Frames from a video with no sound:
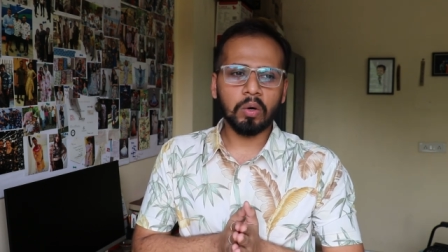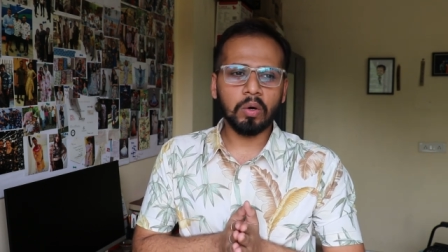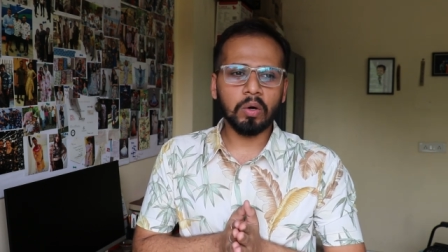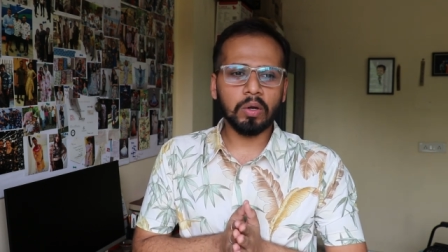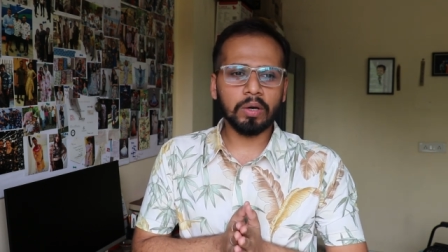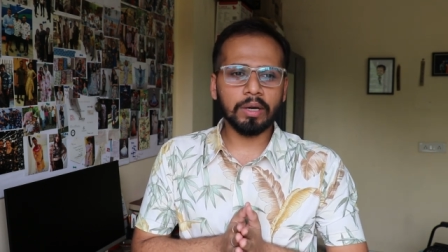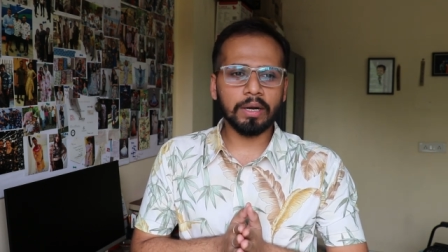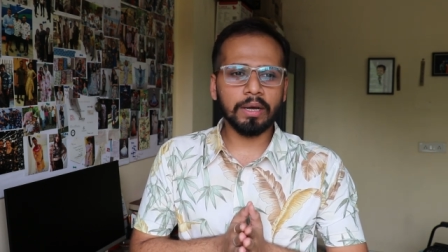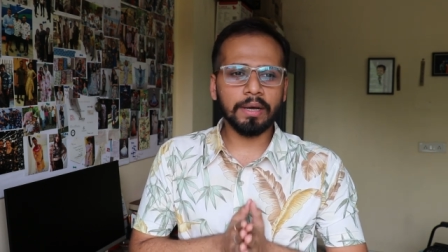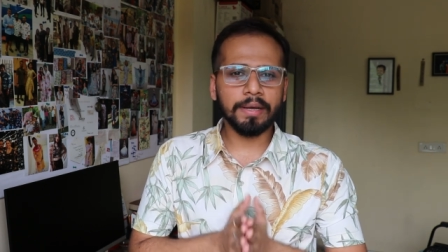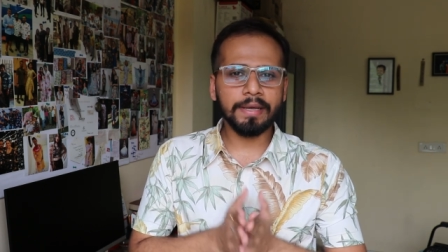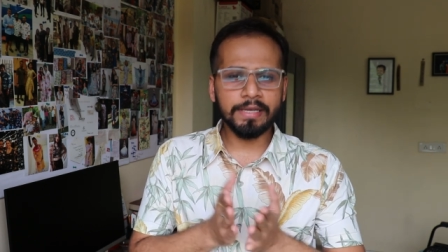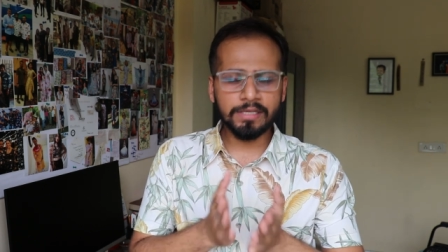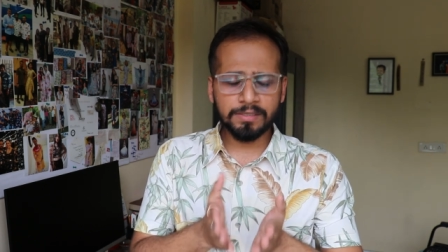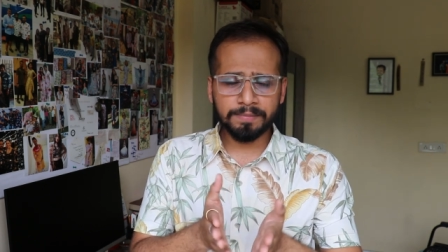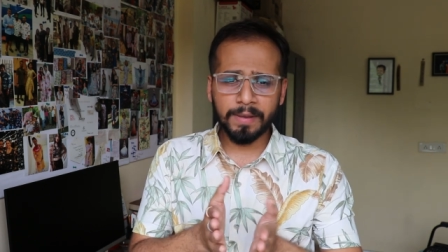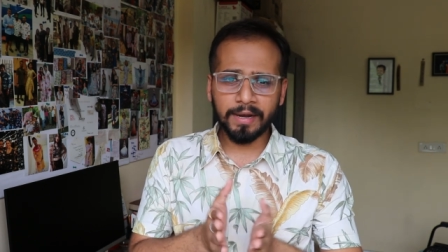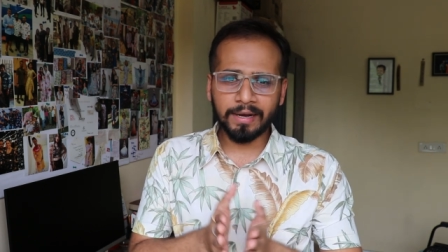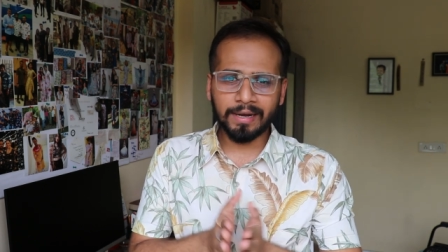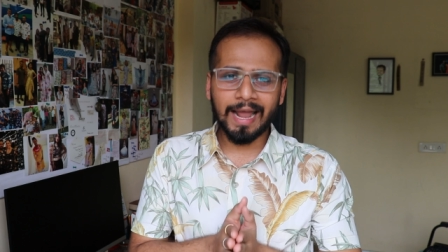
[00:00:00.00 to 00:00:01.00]
और
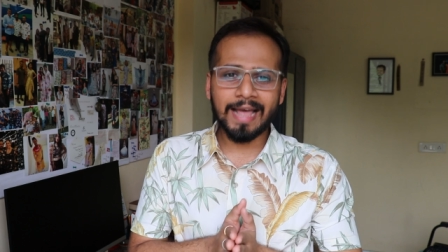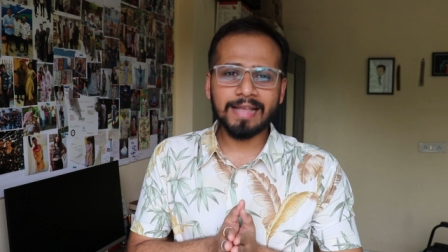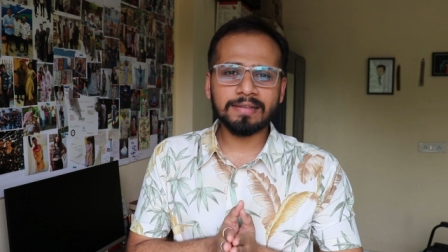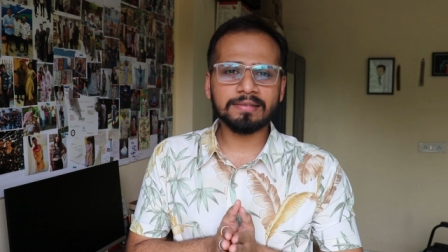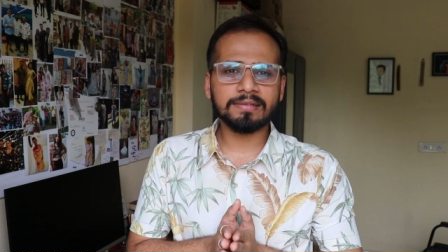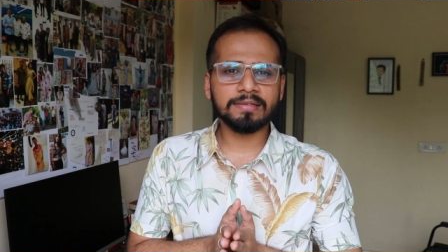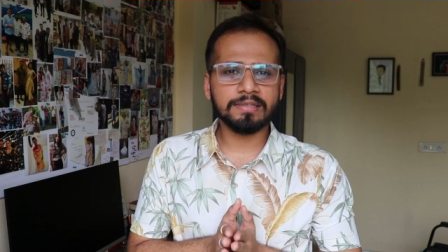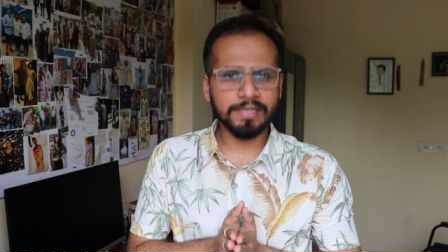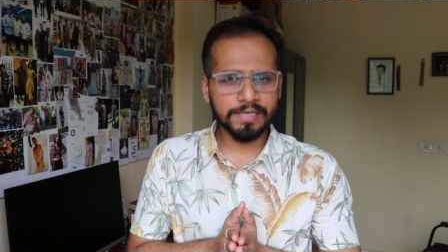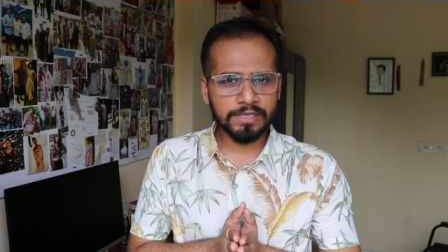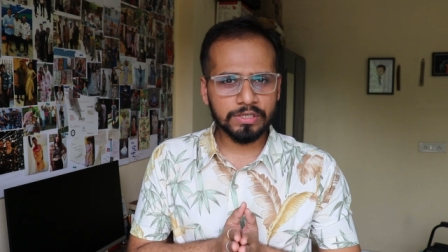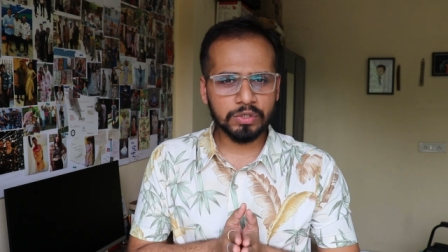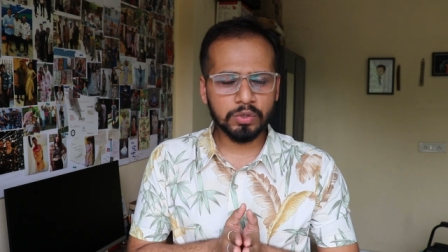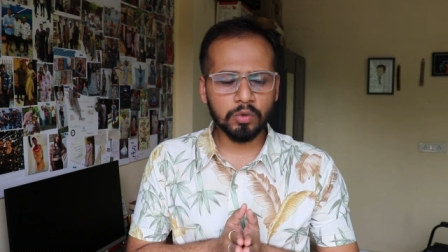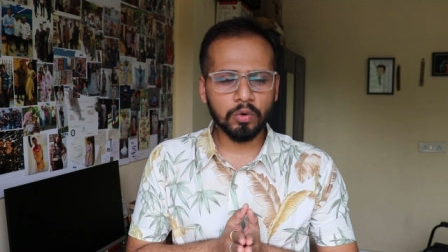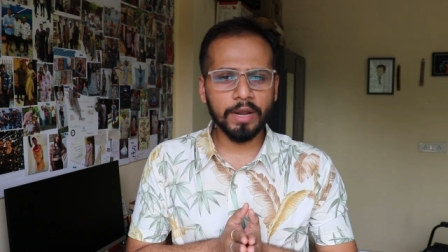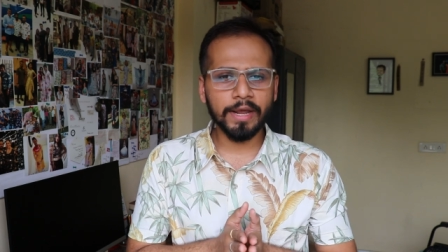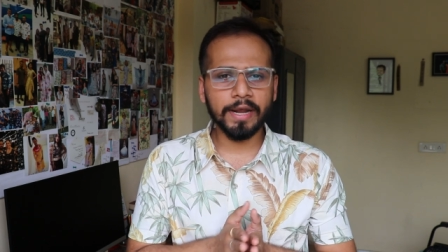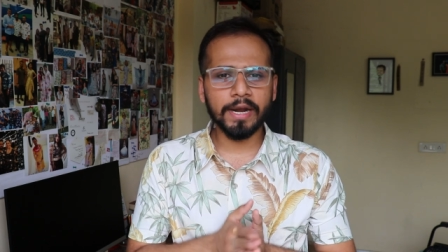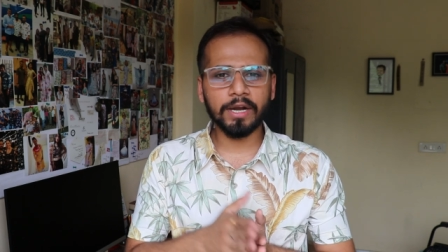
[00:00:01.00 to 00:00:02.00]
इसमें क्लास सिक्स
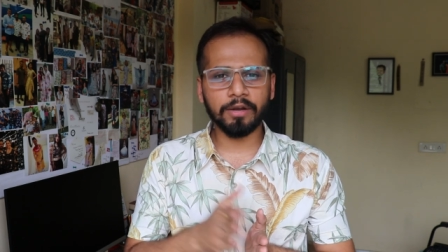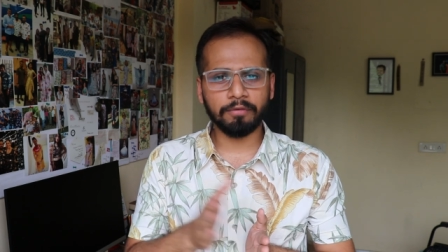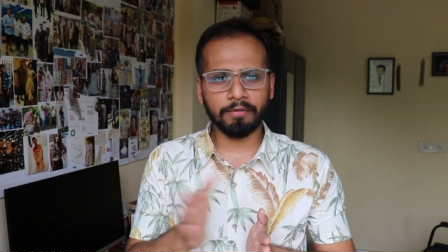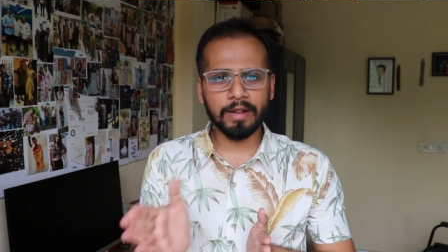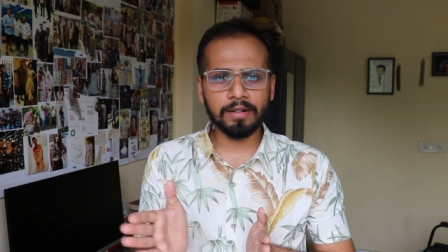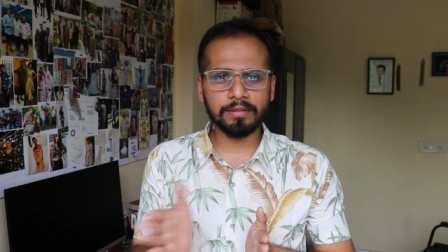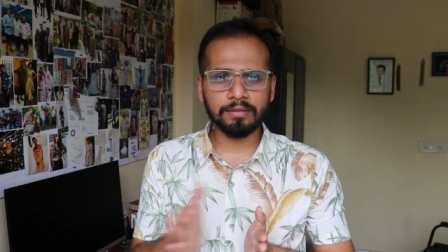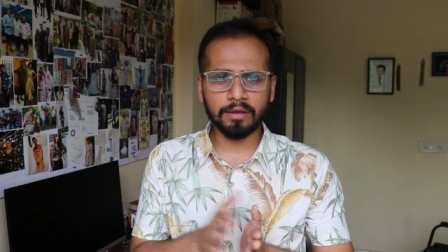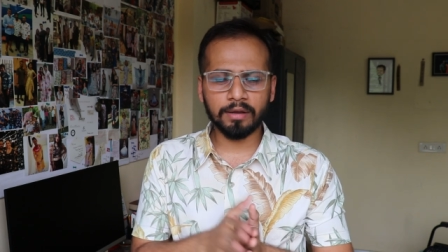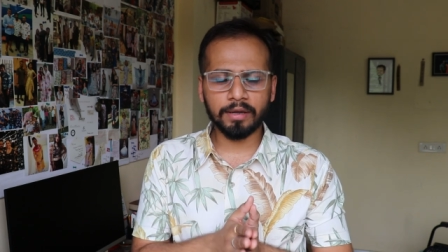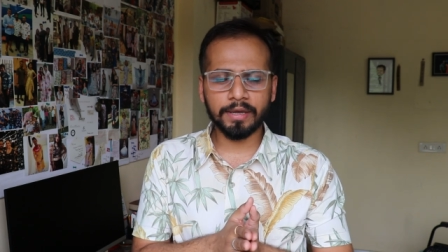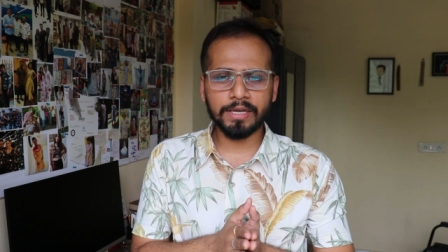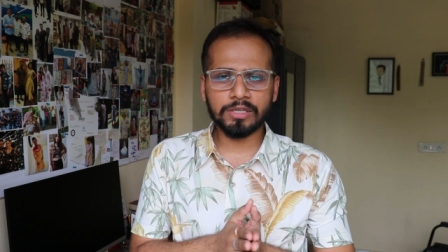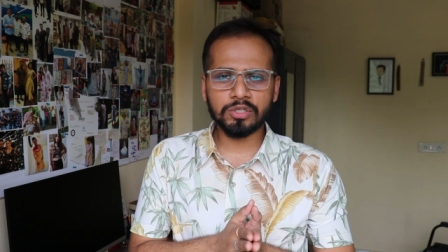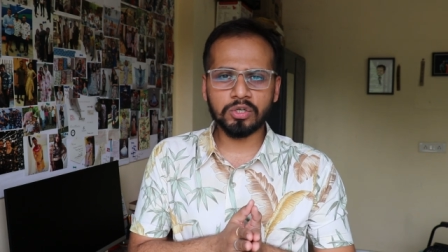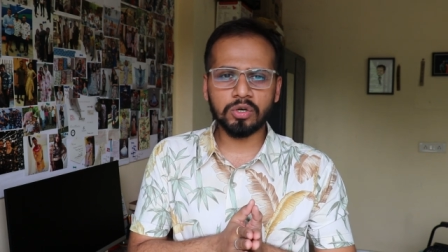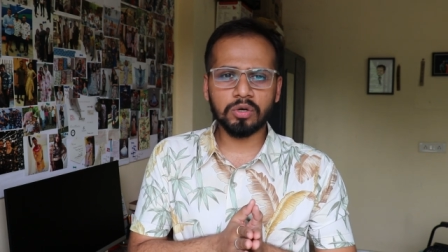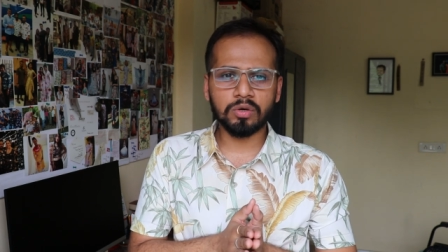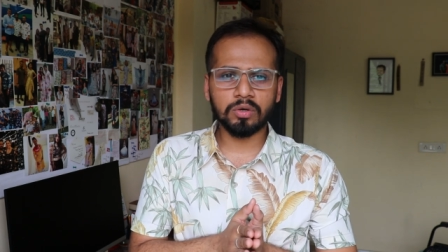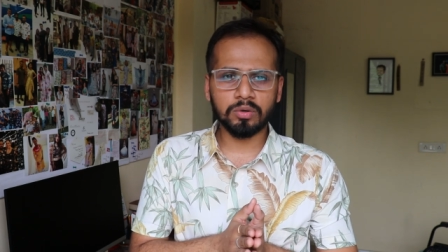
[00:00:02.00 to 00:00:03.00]
टू लेके ट्वेल्थ तक के
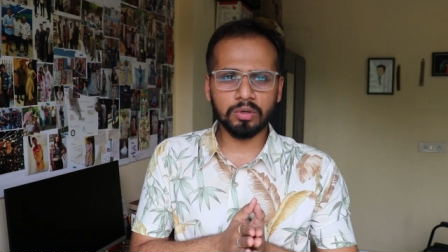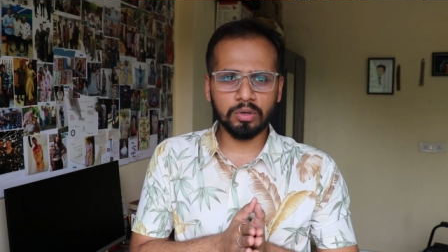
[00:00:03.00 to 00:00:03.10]
जो